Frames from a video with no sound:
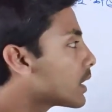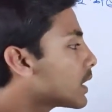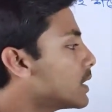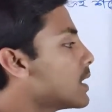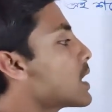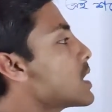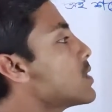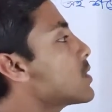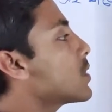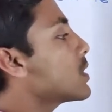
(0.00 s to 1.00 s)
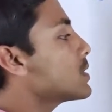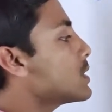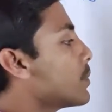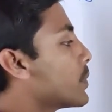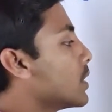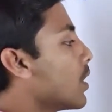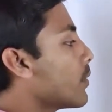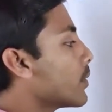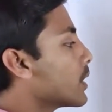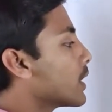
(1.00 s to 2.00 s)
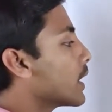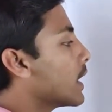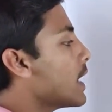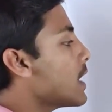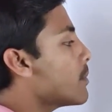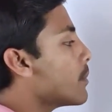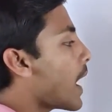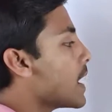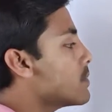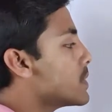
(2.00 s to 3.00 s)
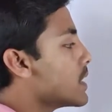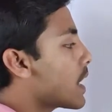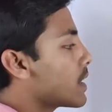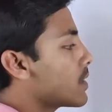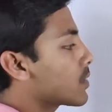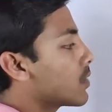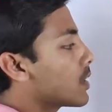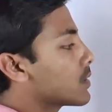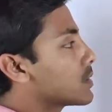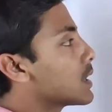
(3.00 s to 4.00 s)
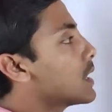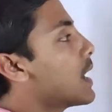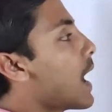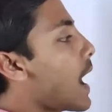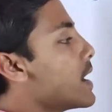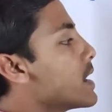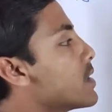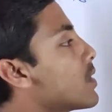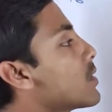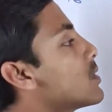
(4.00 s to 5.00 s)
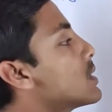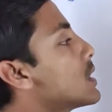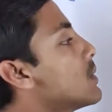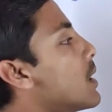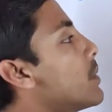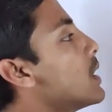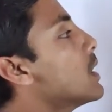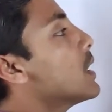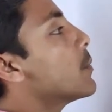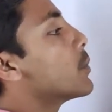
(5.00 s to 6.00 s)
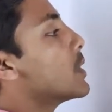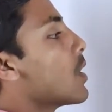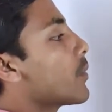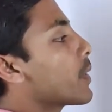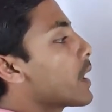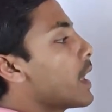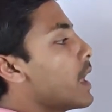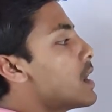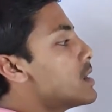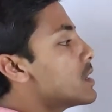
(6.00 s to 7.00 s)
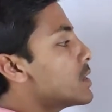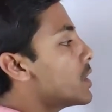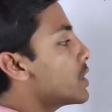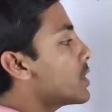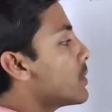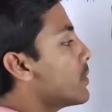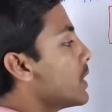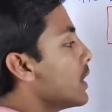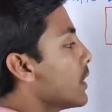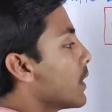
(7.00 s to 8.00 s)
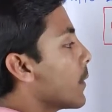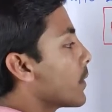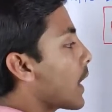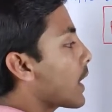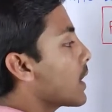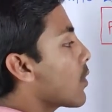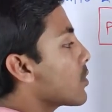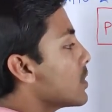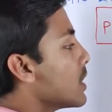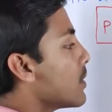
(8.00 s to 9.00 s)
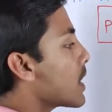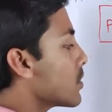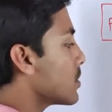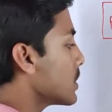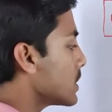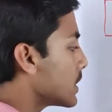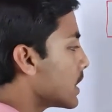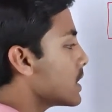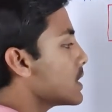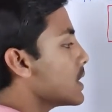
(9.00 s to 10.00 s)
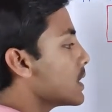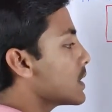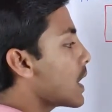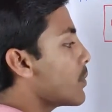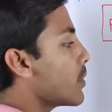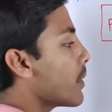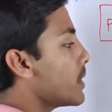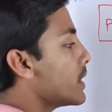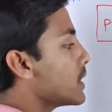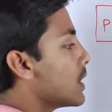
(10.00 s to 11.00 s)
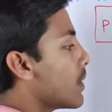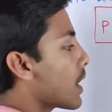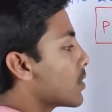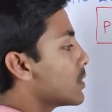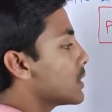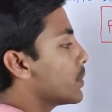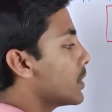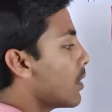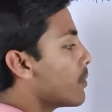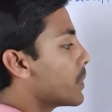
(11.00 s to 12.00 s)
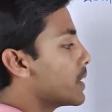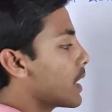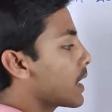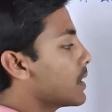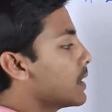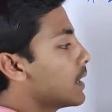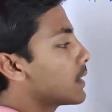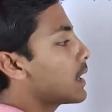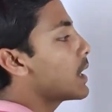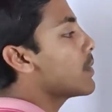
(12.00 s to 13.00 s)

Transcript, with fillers: কি দ্বারা ডিনোট করা হচ্ছে পি অফ এ বাই বি দ্বারা ডিনোট করা হচ্ছে আর নির্ণয় করছে কিভাবে পি অফ এ ইন্টারসেকশন বি তাকে কত দিয়ে ভাগ করছে যেটা নিচে আছে তার প্রবাবিলিটি দিয়ে ভাগ করছে পি অফ বি দ্বারা তাহলে